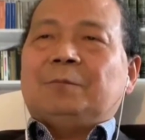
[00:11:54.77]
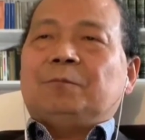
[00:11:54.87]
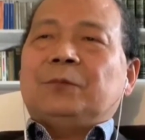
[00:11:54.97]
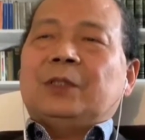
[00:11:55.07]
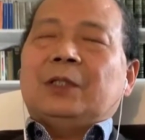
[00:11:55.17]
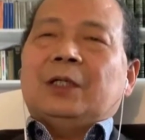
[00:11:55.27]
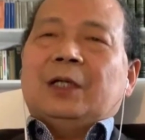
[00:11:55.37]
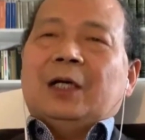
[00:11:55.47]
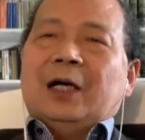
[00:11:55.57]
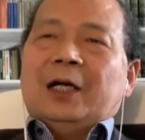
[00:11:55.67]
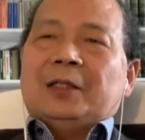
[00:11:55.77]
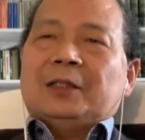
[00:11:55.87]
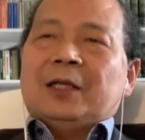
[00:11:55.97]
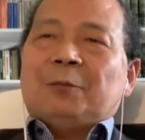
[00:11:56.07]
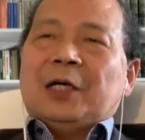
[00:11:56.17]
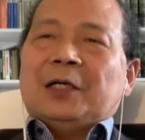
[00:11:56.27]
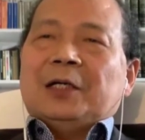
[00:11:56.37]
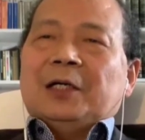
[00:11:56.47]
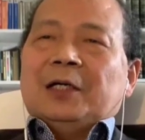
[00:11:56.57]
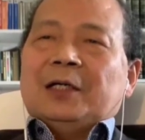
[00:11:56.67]
能，啊，那么，
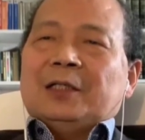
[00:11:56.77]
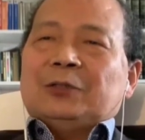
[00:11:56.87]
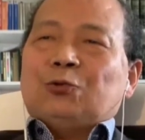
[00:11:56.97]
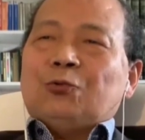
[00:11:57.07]
呃，